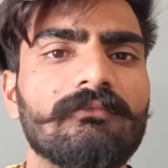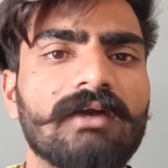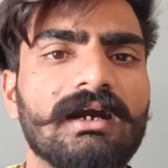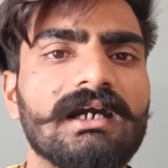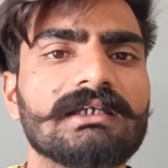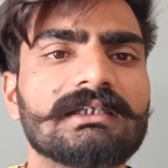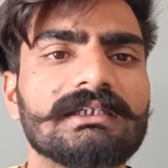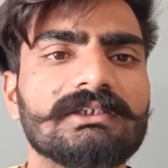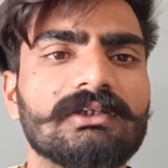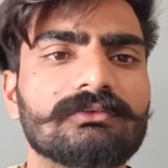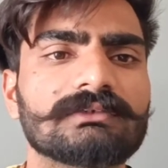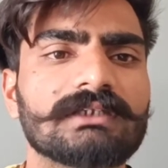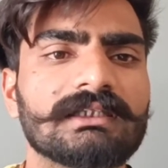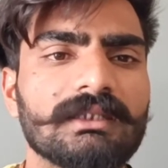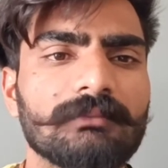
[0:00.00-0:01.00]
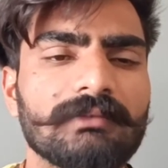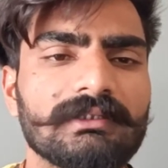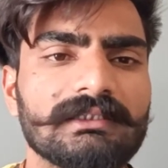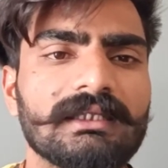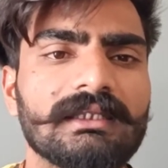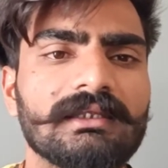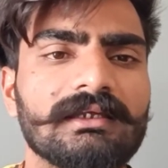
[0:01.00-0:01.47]
वहाँ के डॉक्टर ने
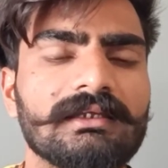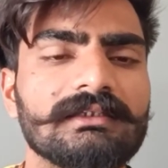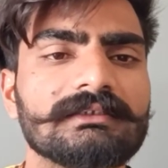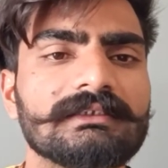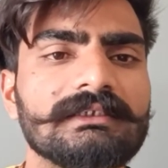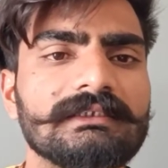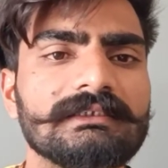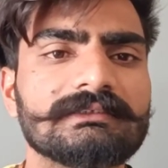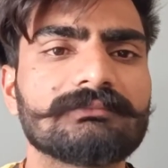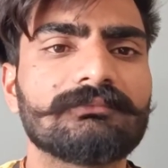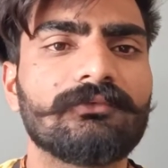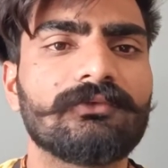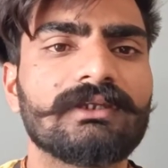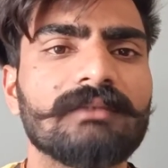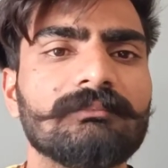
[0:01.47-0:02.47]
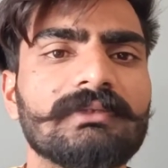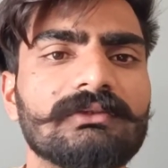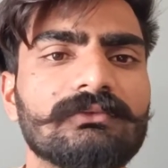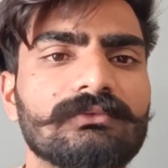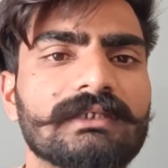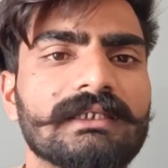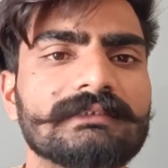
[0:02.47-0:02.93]
बताया कि इस फोड़े
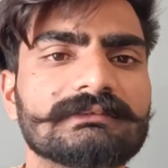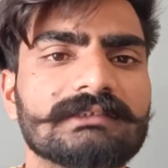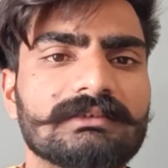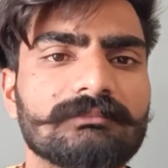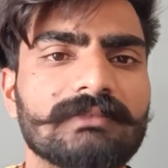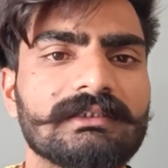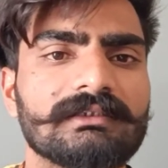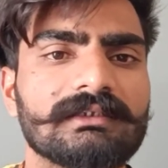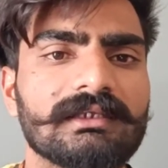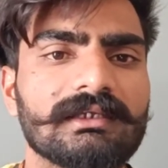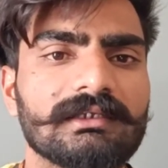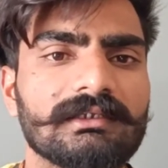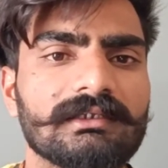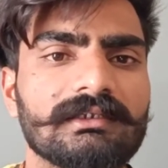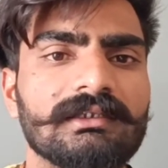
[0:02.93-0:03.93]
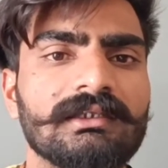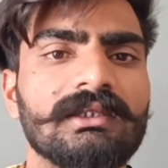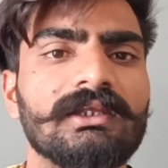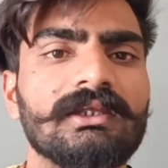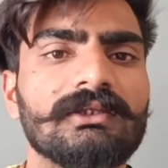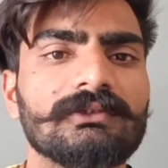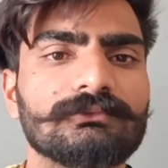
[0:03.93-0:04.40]
में तो कैंसर बन गया है
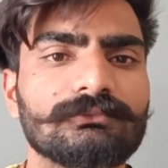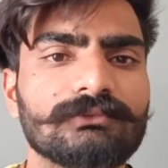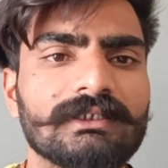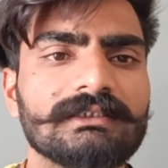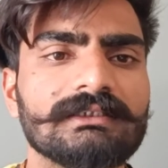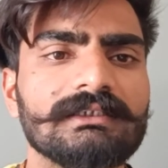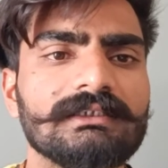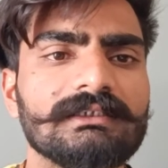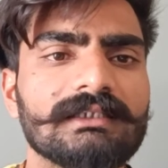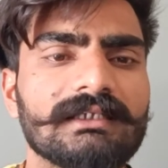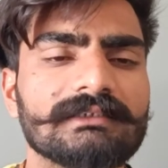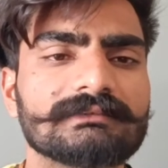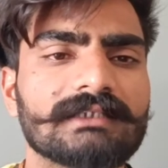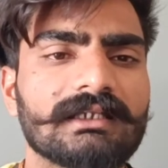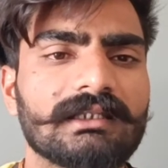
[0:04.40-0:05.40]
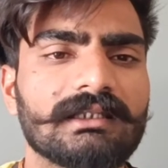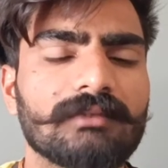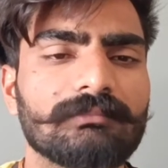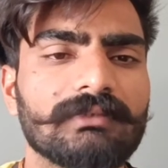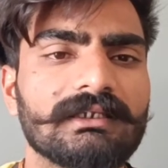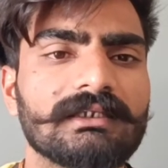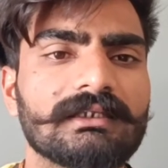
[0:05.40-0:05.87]
तुरंत इलाज
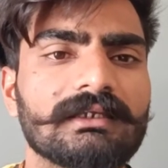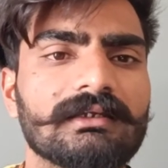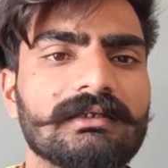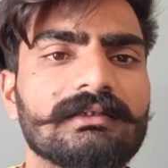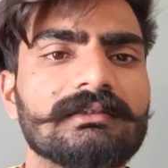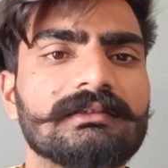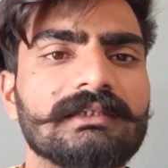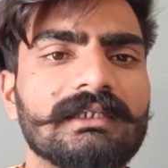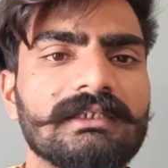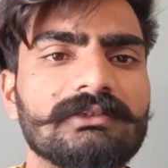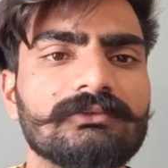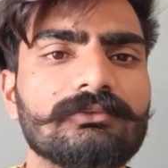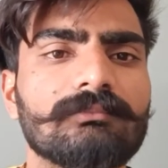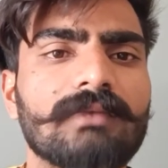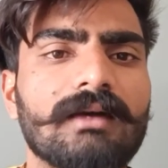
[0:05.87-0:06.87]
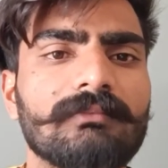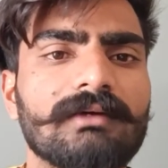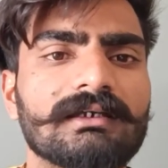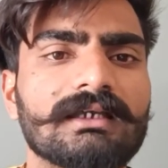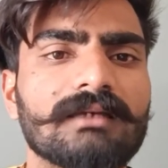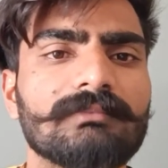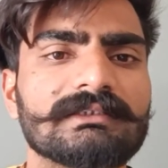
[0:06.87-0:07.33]
करना पड़ेगा नहीं तो
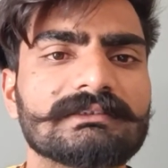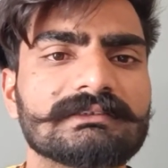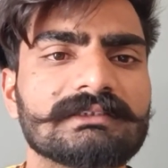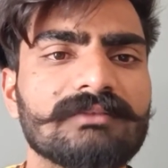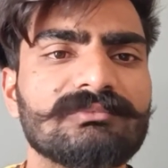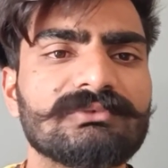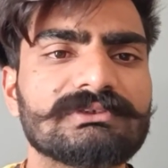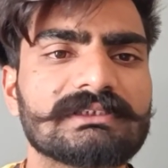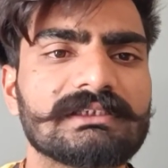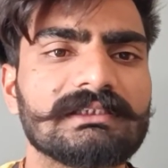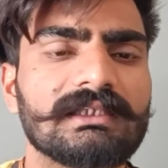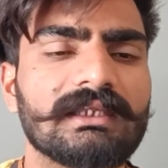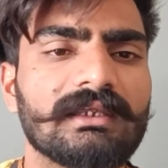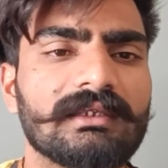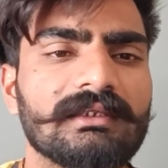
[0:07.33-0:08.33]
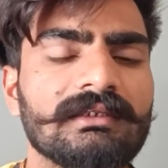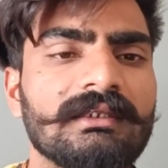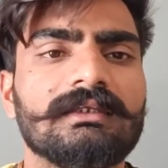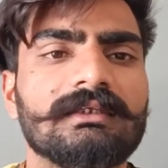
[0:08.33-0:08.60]
बाबा का बचना मुश्किल है